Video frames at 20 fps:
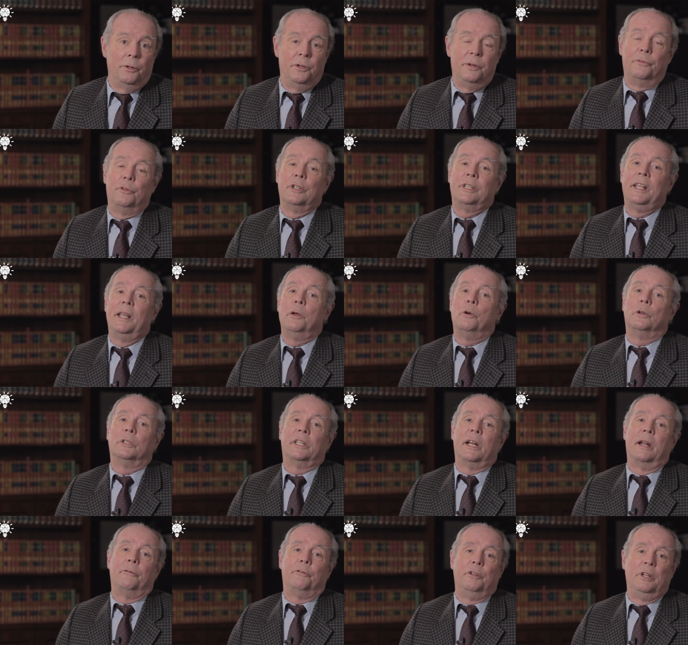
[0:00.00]
de você
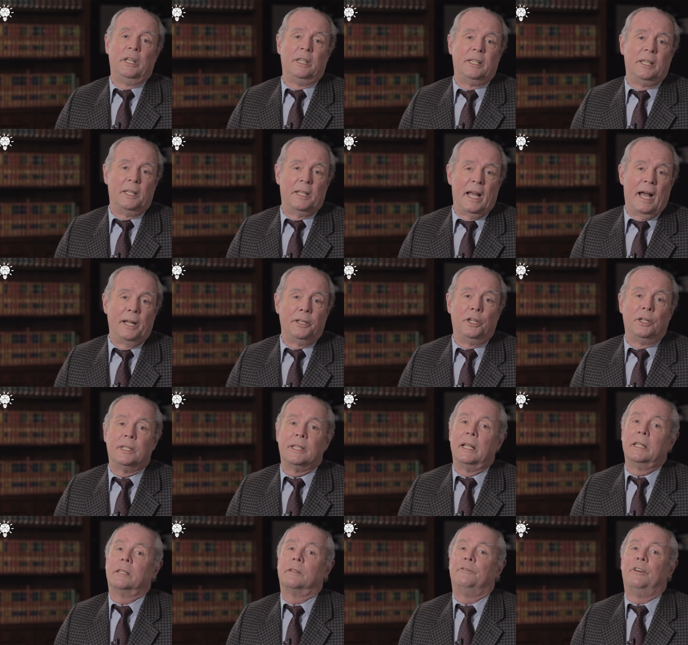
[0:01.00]
encontrar felicidade e
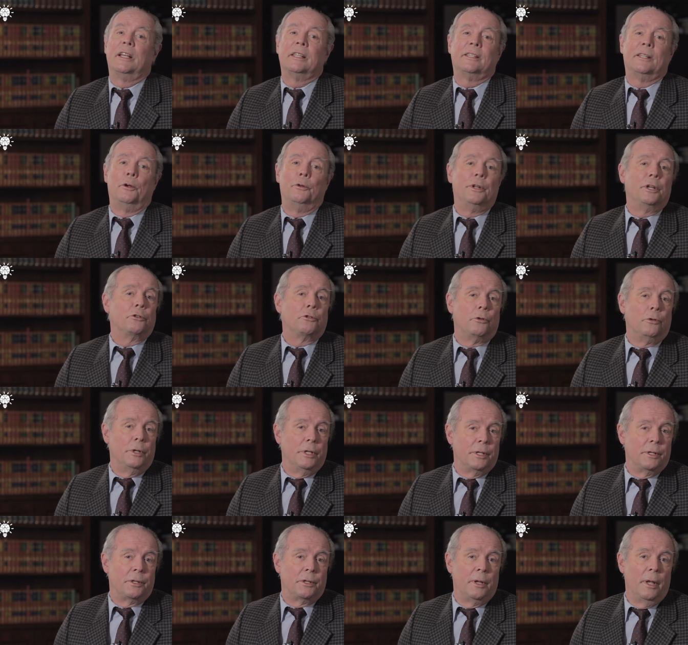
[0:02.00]
satisfação nas
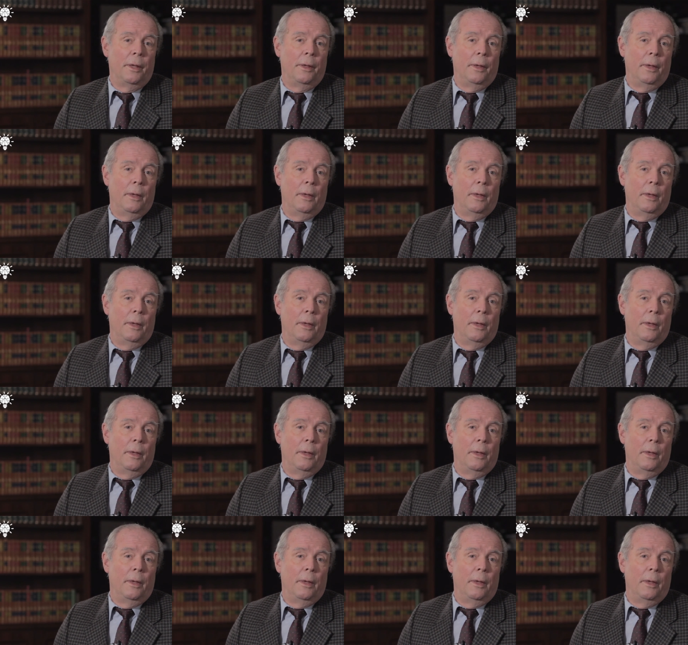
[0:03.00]
coisas.